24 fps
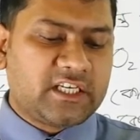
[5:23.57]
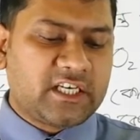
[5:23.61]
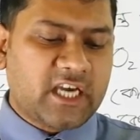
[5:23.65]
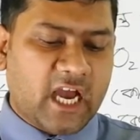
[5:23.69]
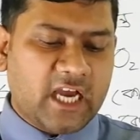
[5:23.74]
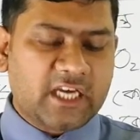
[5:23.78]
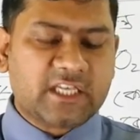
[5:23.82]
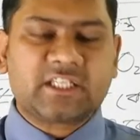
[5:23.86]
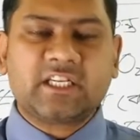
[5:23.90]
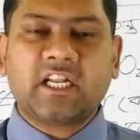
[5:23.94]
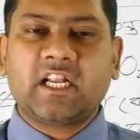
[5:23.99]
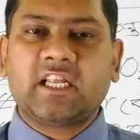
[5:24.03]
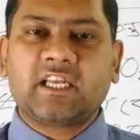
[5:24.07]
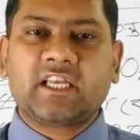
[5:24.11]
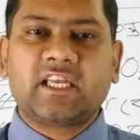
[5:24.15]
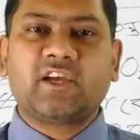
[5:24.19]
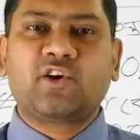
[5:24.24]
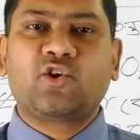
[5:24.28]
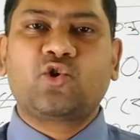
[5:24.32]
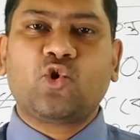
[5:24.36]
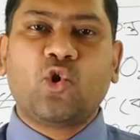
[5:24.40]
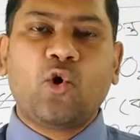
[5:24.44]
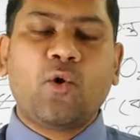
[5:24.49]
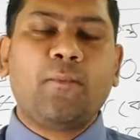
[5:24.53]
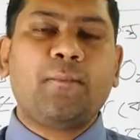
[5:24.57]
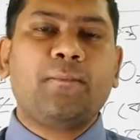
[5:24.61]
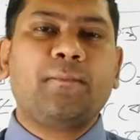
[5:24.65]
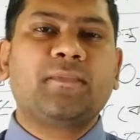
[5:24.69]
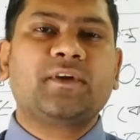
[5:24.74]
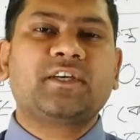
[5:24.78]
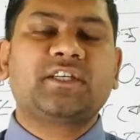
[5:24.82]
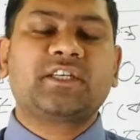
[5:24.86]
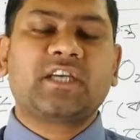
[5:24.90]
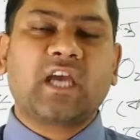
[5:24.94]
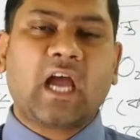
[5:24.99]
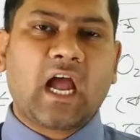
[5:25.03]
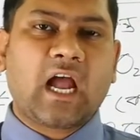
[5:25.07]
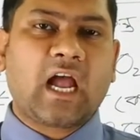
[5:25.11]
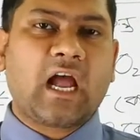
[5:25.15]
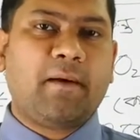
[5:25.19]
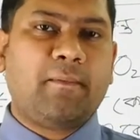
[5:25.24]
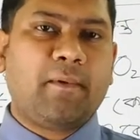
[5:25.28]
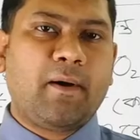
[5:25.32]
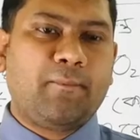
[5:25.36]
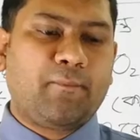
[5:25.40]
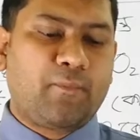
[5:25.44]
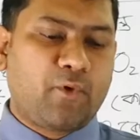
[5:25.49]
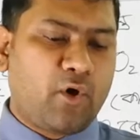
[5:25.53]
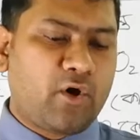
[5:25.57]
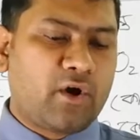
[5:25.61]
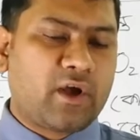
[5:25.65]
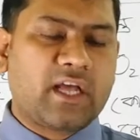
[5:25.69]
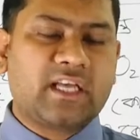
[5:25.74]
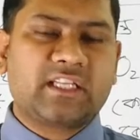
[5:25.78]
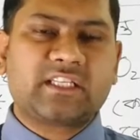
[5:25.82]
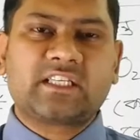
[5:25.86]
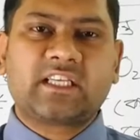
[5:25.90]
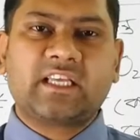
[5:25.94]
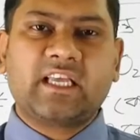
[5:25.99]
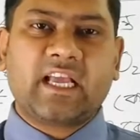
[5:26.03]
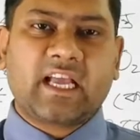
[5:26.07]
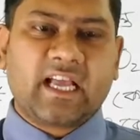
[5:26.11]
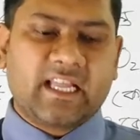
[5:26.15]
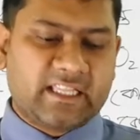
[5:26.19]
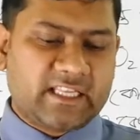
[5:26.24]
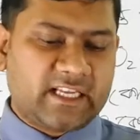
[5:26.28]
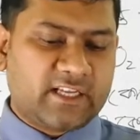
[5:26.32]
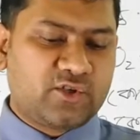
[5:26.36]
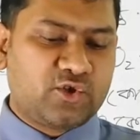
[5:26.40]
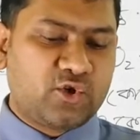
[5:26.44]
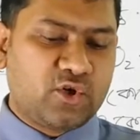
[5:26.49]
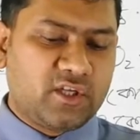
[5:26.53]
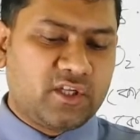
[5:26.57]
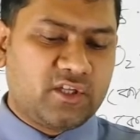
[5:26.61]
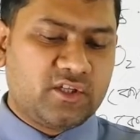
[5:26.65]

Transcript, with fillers: শ্বাসনালী কি ক্রোম শাখা বা ব্রঙ্কাস কি এখান থেকে